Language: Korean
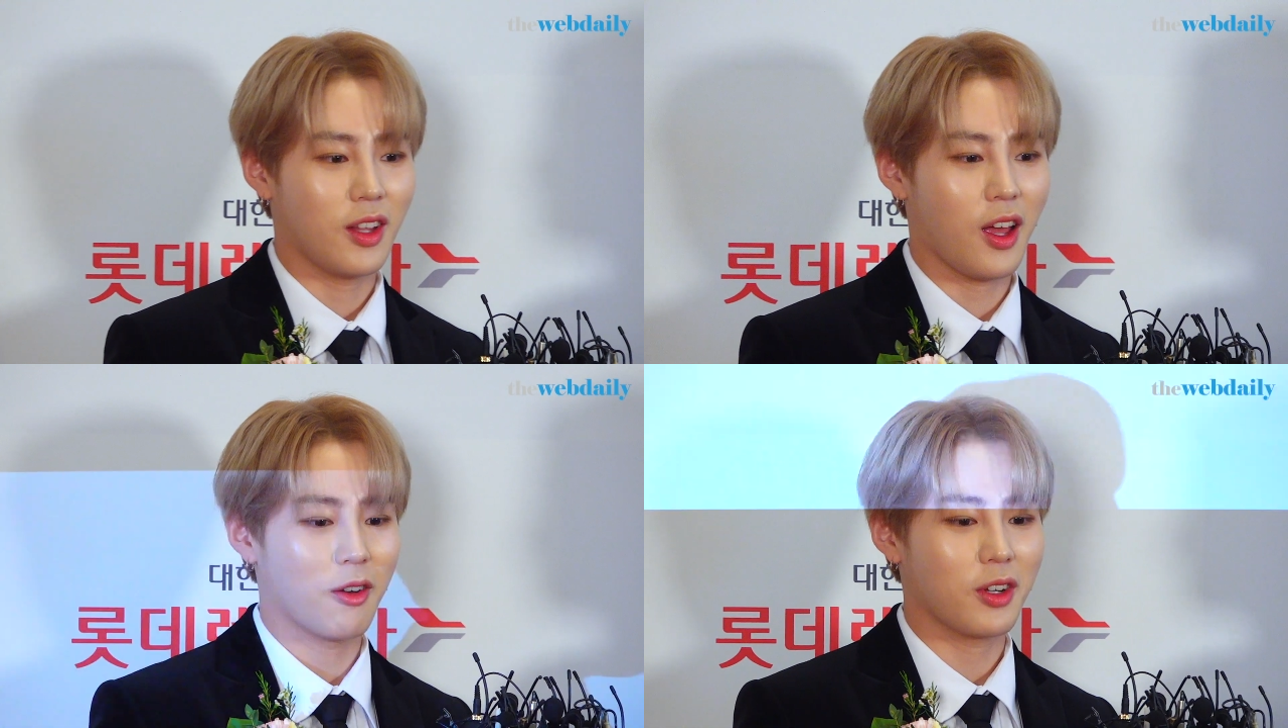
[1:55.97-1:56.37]

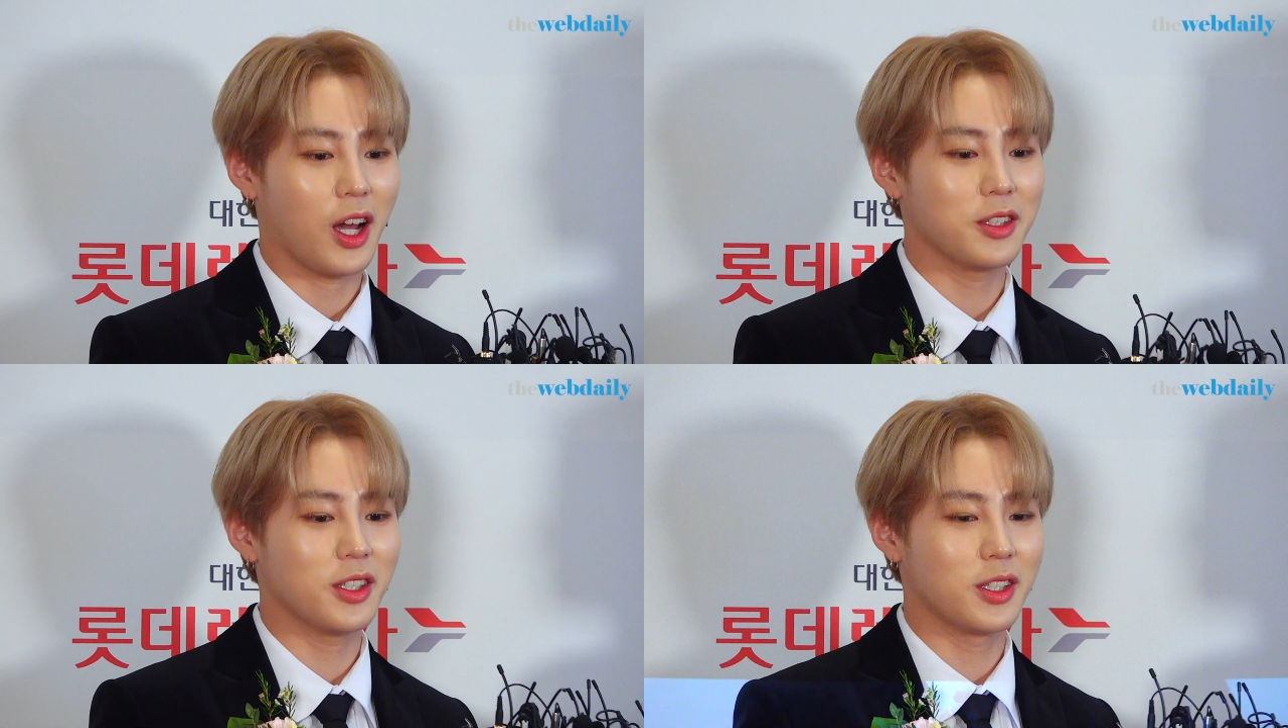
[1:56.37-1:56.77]
네, 우리
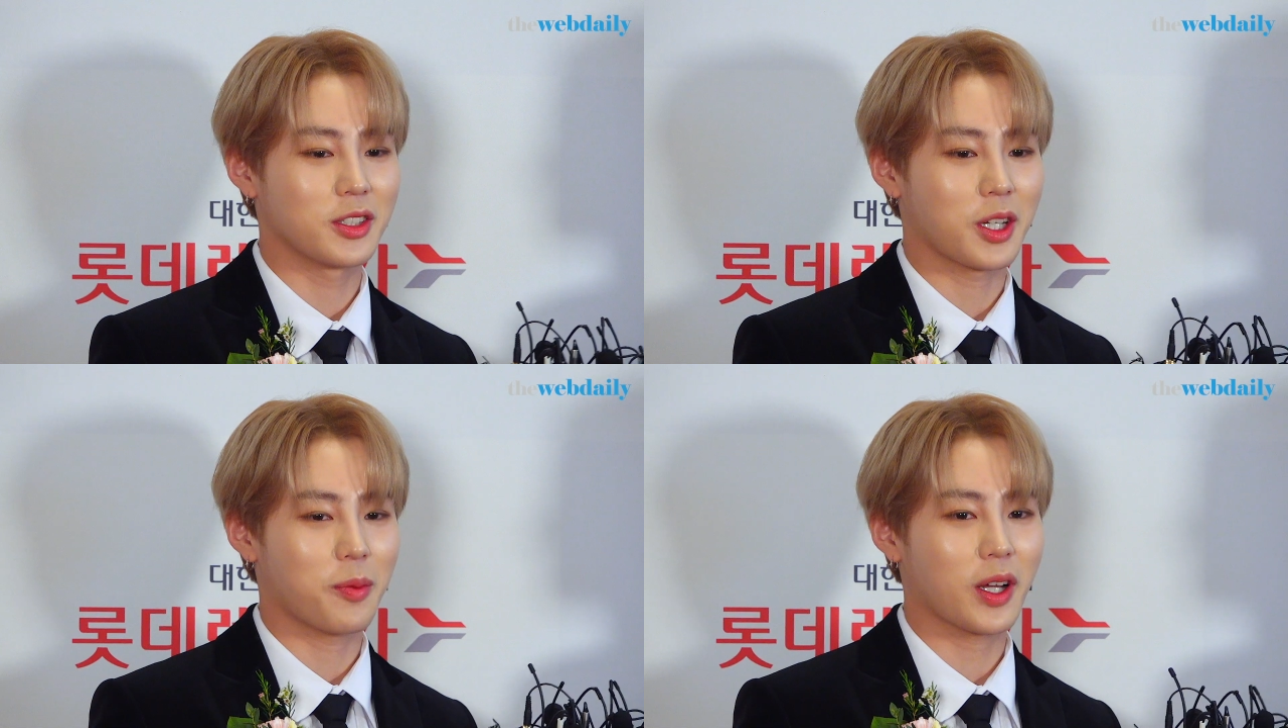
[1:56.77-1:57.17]
하늘
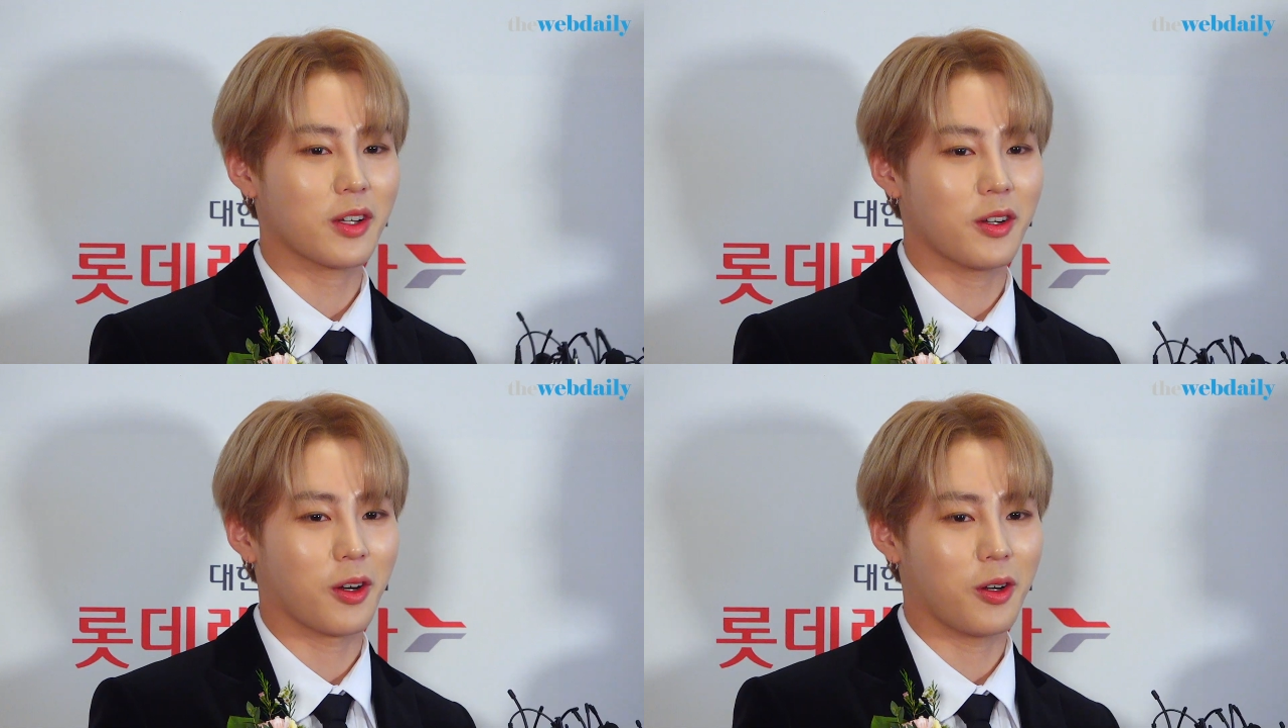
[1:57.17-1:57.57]
이제
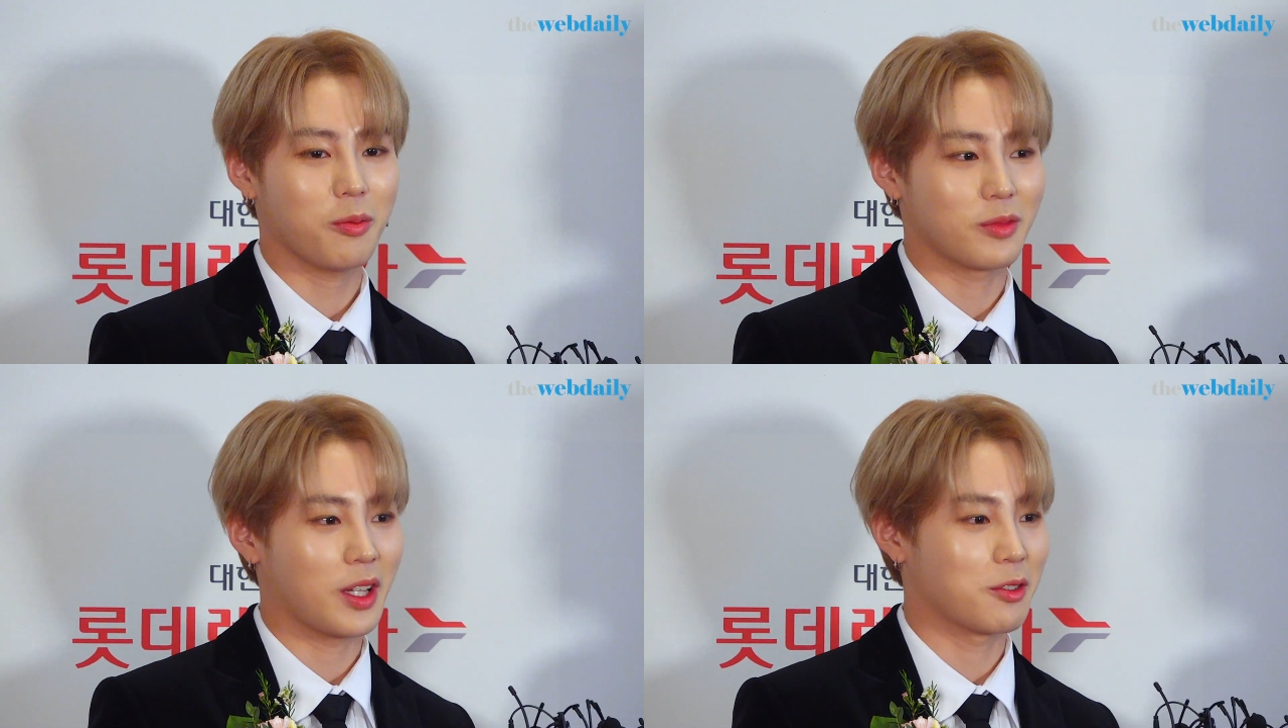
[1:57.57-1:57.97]
팬클럽,
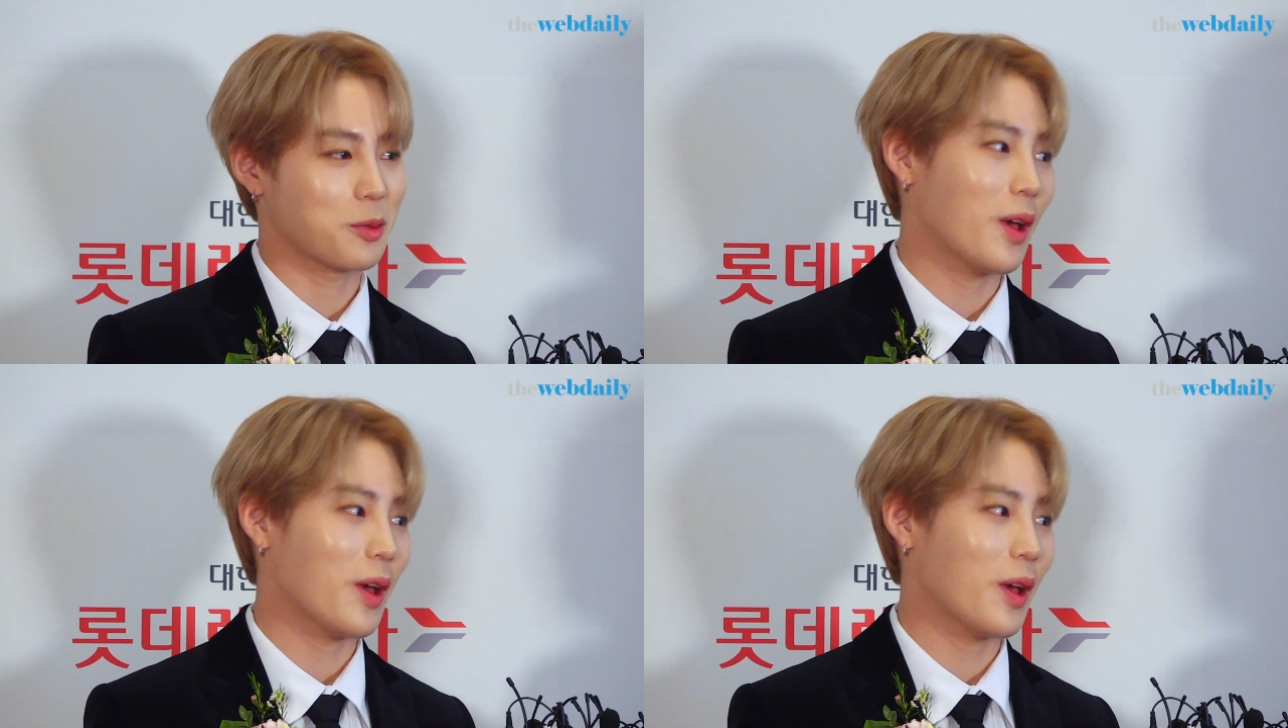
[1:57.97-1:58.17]
네 이제